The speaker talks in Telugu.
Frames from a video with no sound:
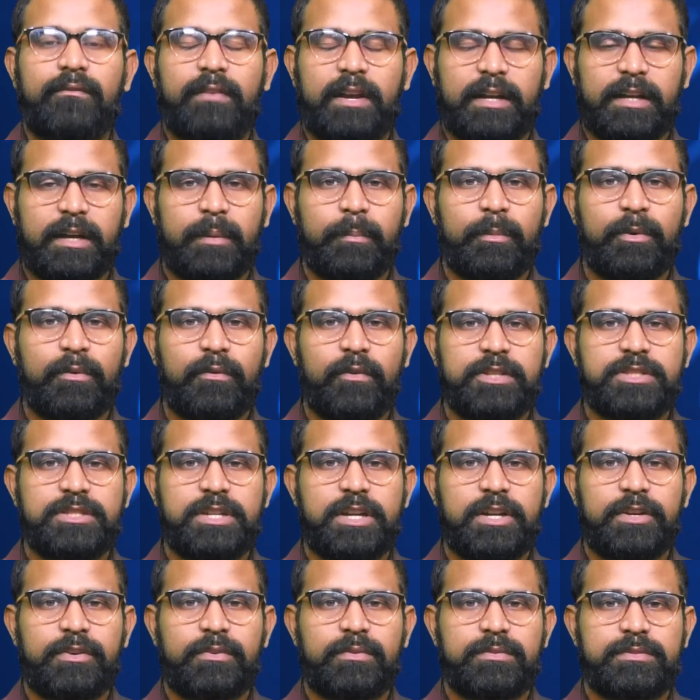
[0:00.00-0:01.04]
వెల్కమ్ టు వన్
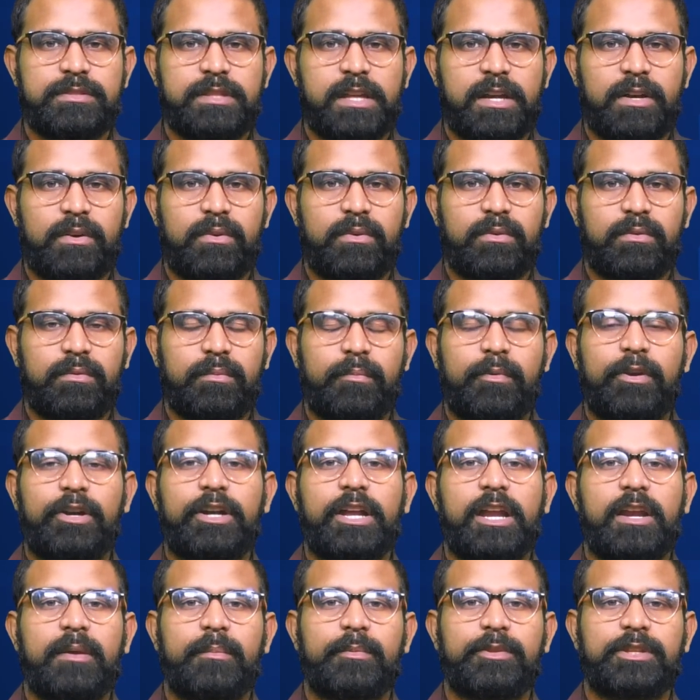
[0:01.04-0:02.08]
జీరేట్ న్యూస్ తెలుగు
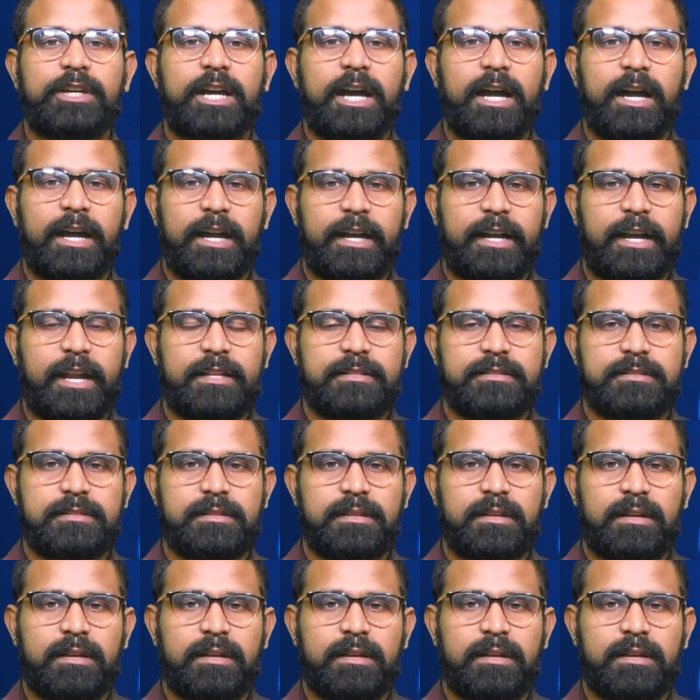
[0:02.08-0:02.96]
బులెటిన్ల ముందుగా హెడ్లైన్స్